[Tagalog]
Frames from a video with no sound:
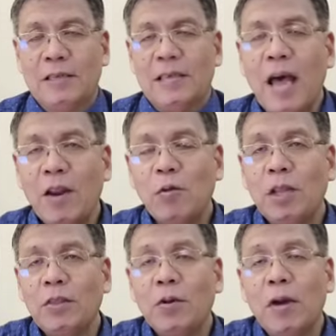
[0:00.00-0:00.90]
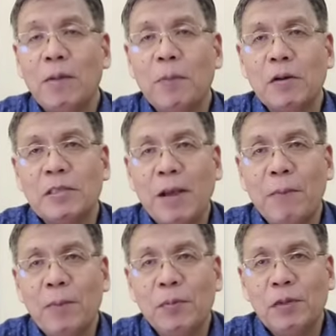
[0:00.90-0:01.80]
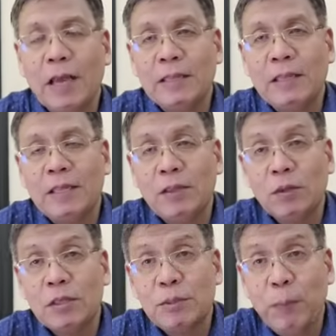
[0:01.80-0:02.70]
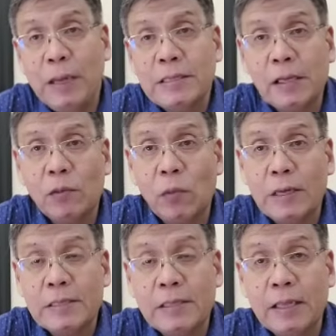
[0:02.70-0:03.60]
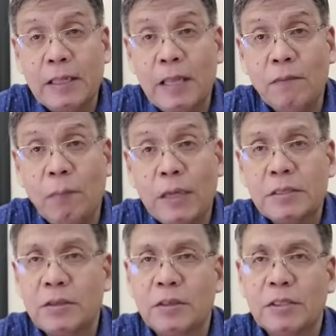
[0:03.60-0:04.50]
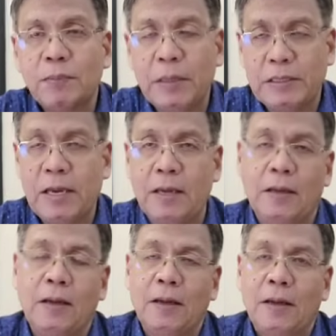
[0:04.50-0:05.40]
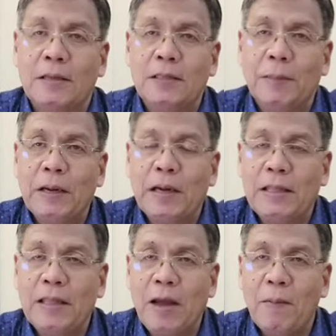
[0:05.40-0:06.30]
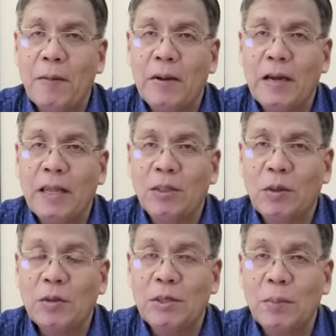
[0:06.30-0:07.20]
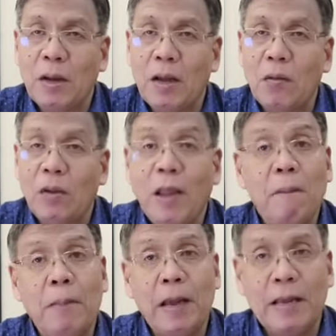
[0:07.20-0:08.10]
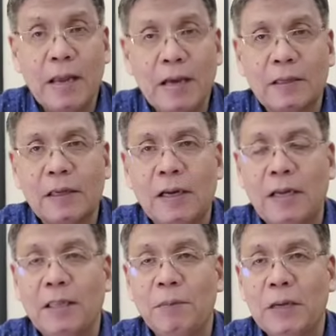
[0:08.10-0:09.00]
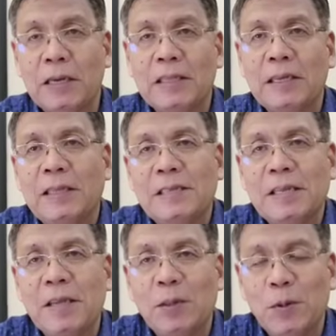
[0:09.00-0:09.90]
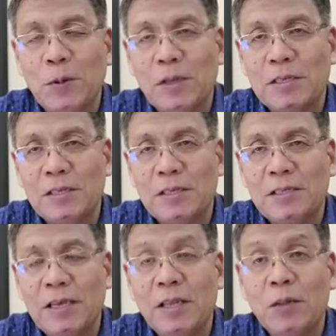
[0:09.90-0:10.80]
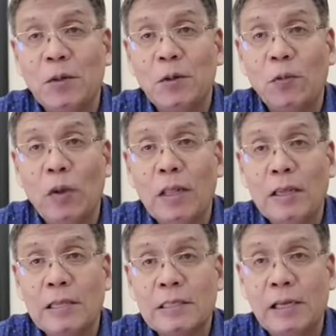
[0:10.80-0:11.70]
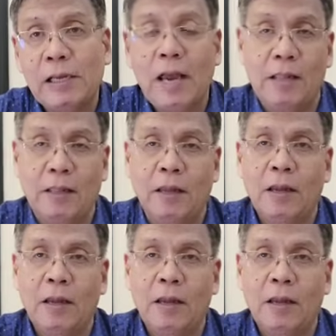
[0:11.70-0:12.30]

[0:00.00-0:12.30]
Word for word: Sa araw na ito ay pag-usapan po natin itong Special Resident Investors Visa sapagkat nababanggit to sa mga huling pahayag ng ating magiting na senador na si Senator Win Gatchalian